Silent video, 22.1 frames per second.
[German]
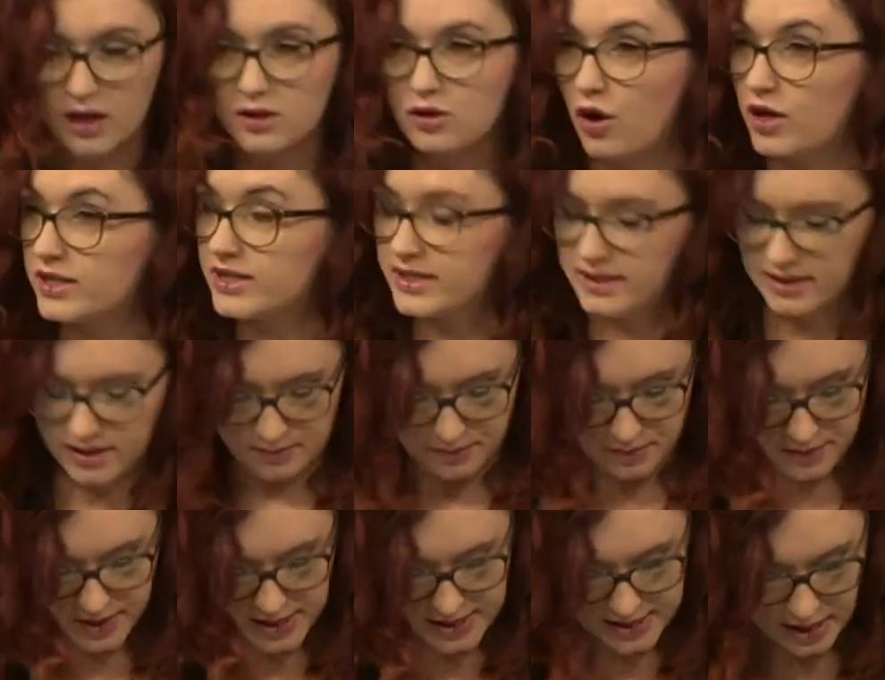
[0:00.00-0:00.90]
Trotzdem
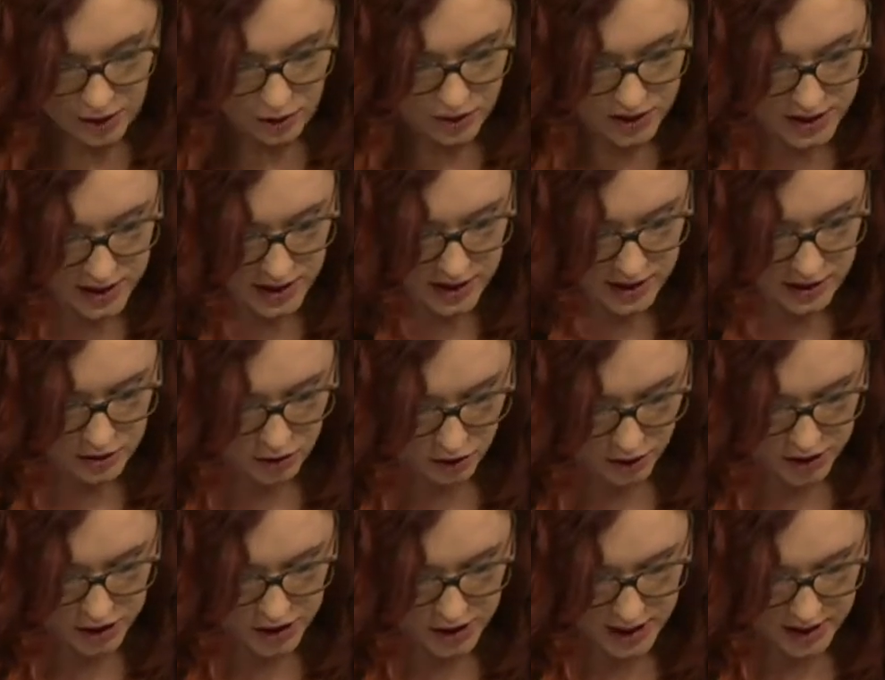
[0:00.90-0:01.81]
ist auch hier in
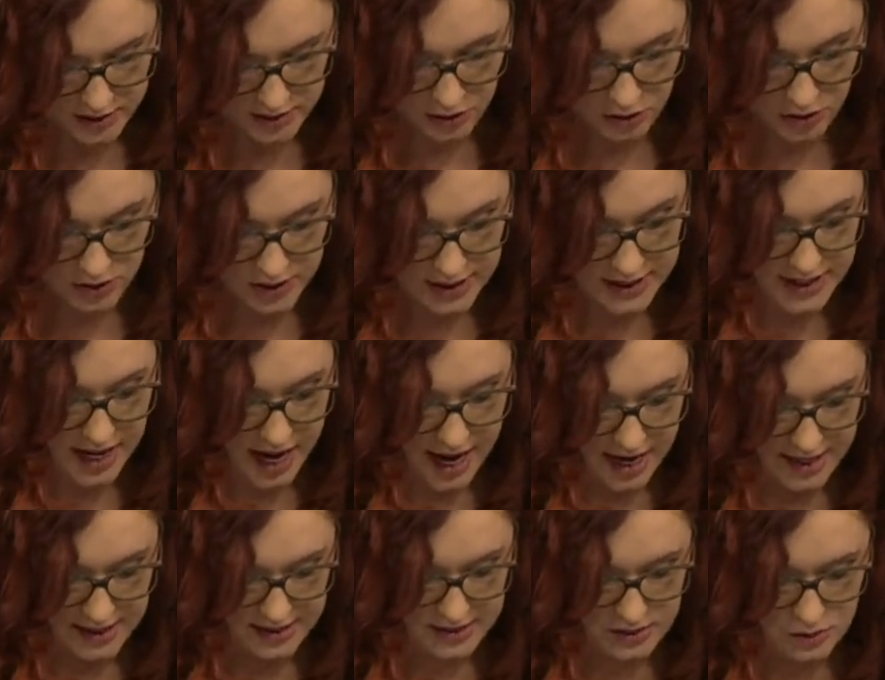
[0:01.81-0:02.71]
Deutschland noch nicht
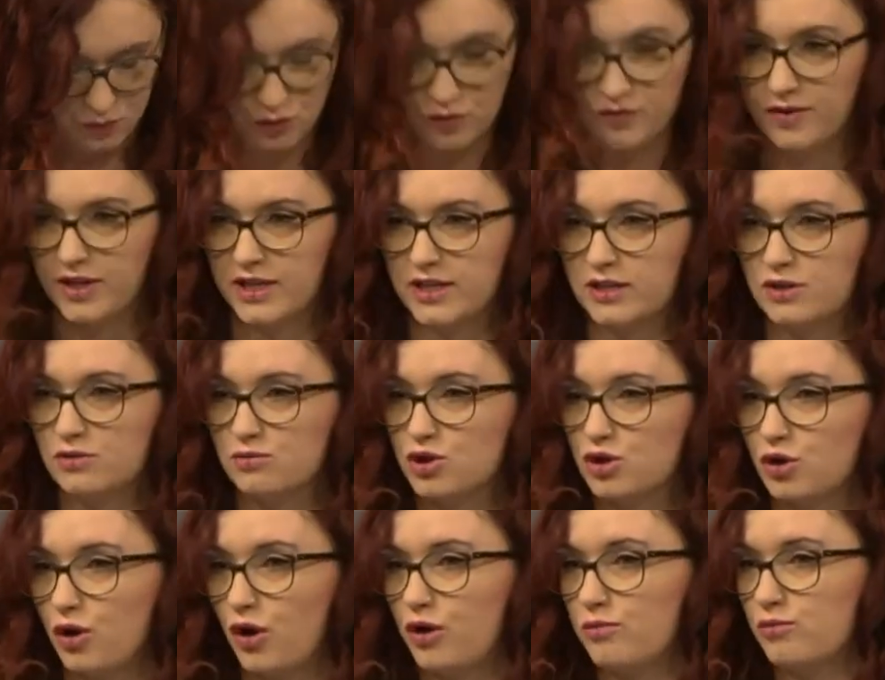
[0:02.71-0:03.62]
alles gut, wenn es um
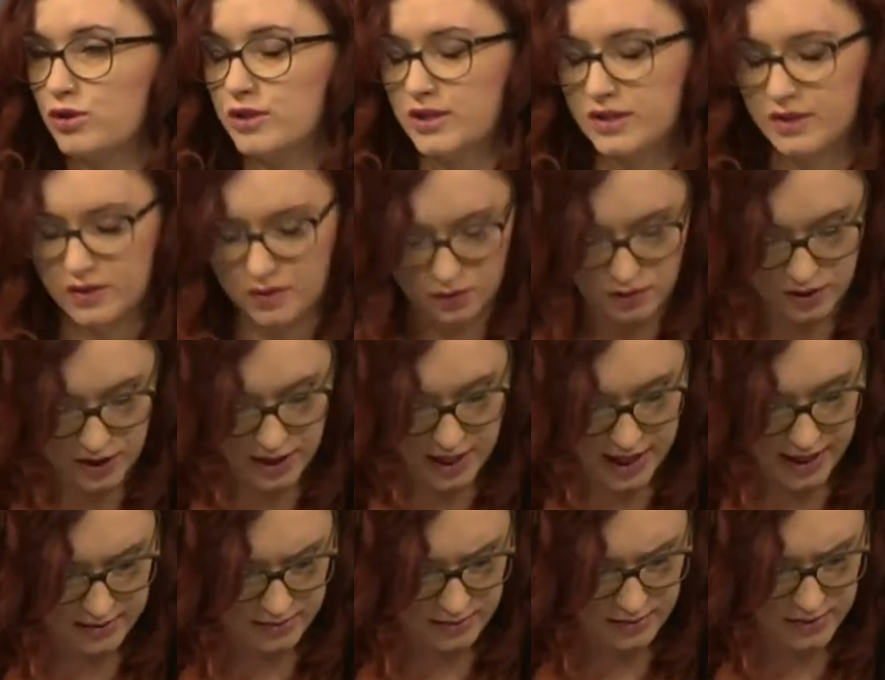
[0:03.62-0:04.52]
Streumunition und
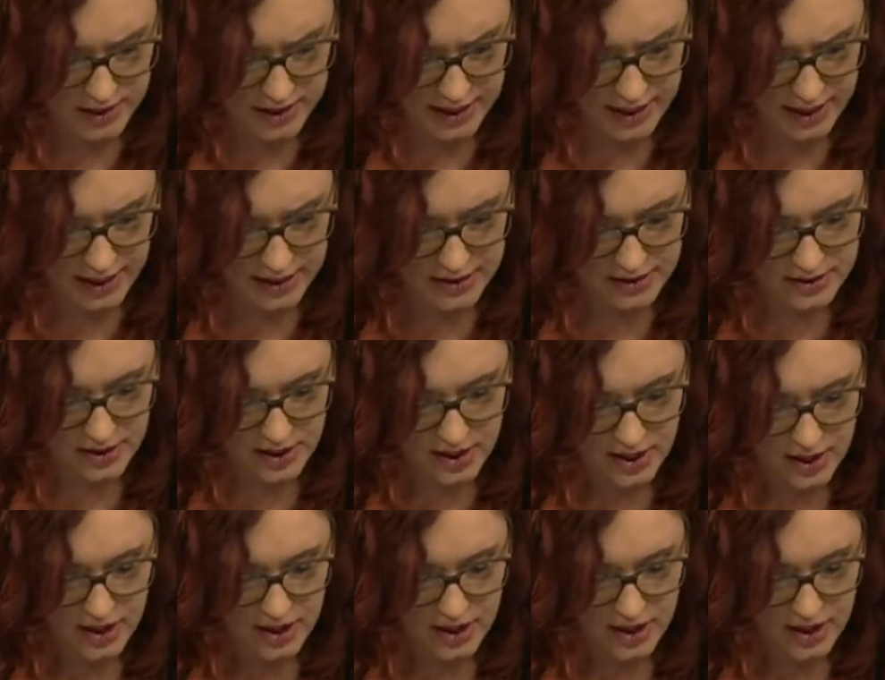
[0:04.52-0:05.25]
Landminen geht.